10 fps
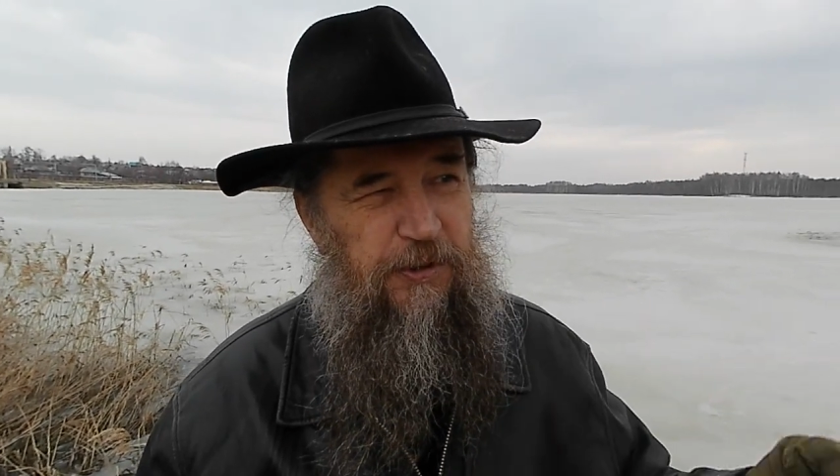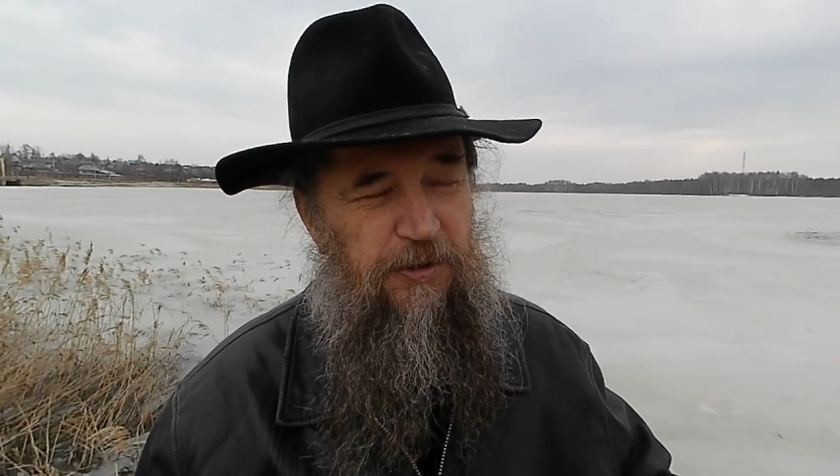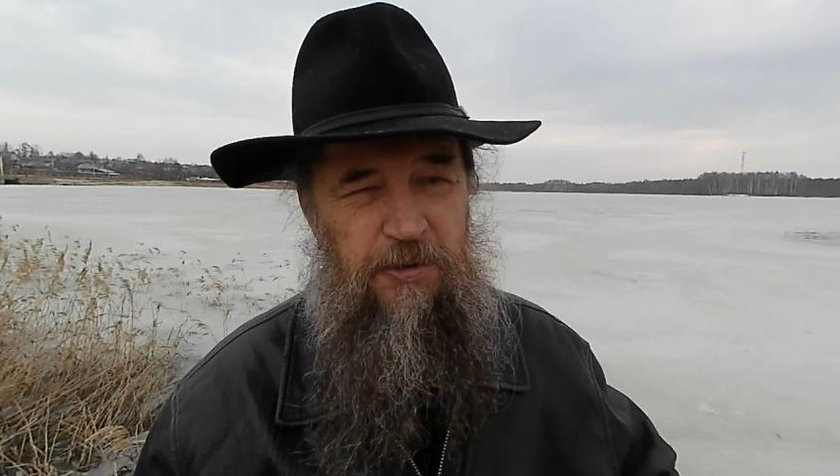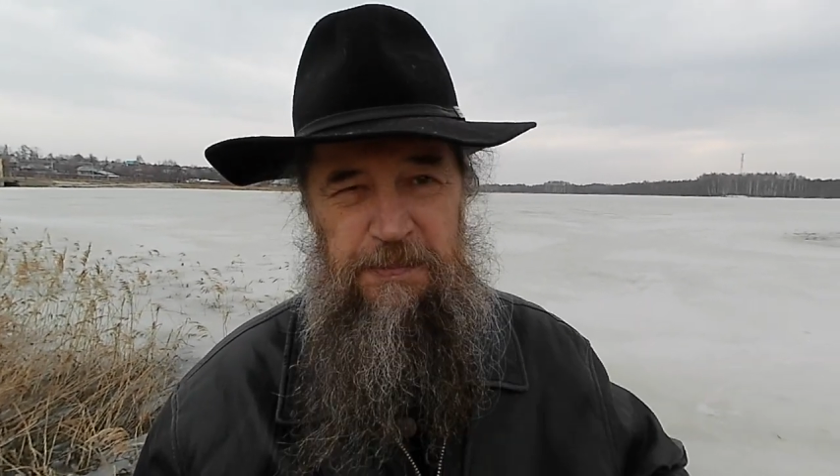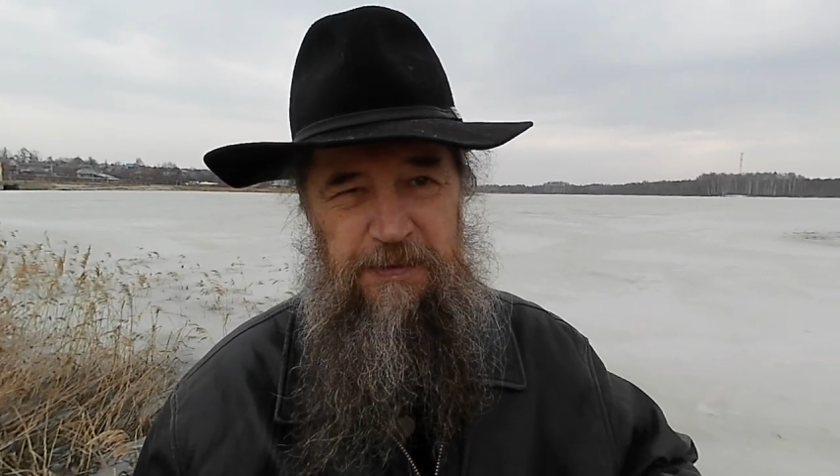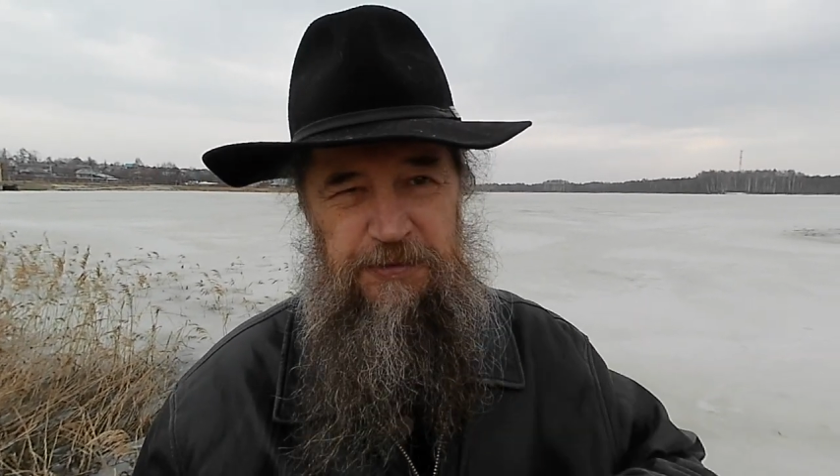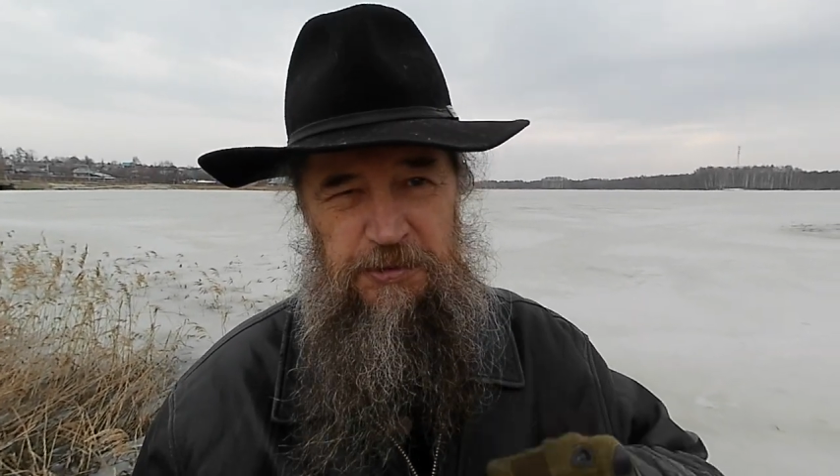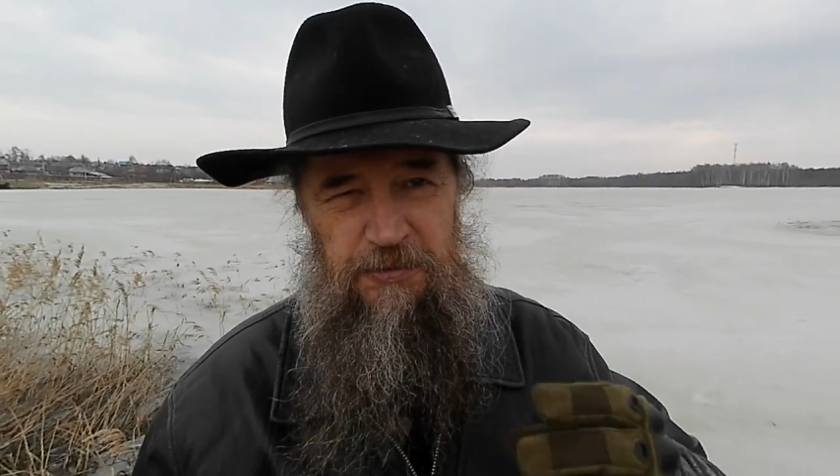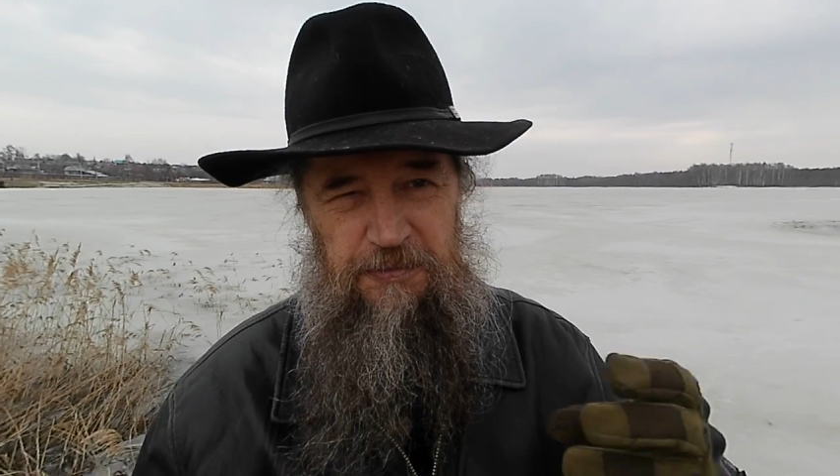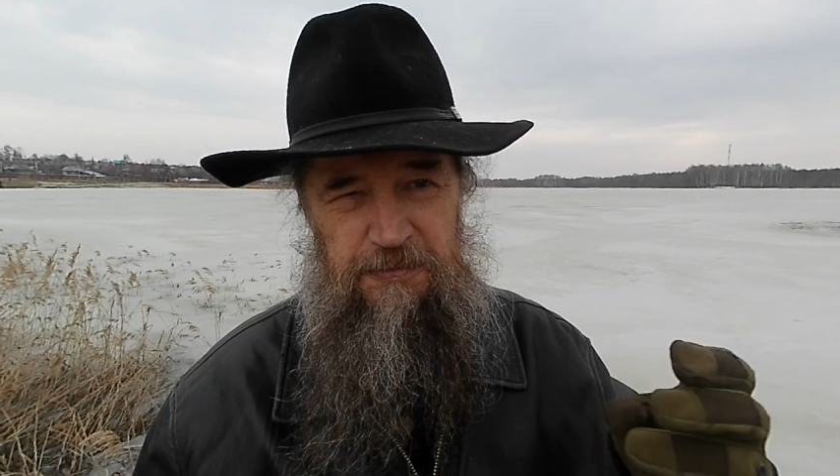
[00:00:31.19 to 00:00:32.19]
подробно
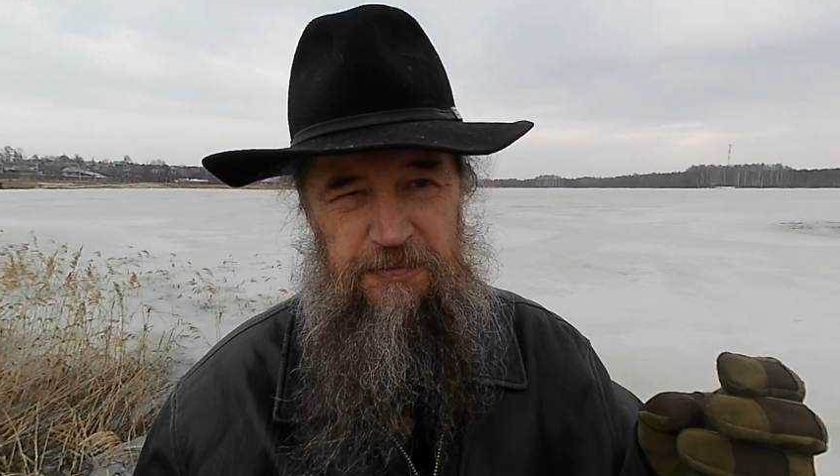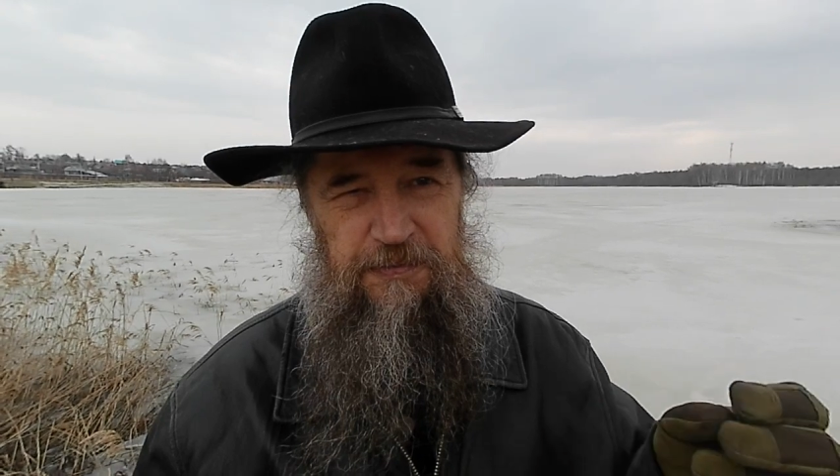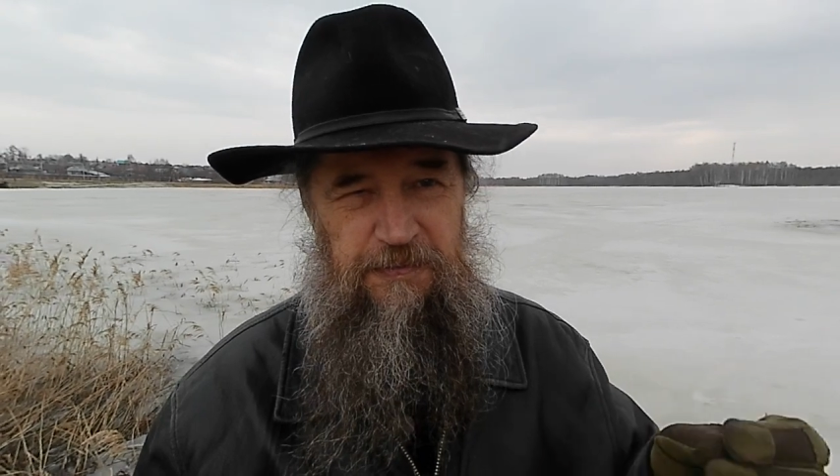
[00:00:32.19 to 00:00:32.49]
все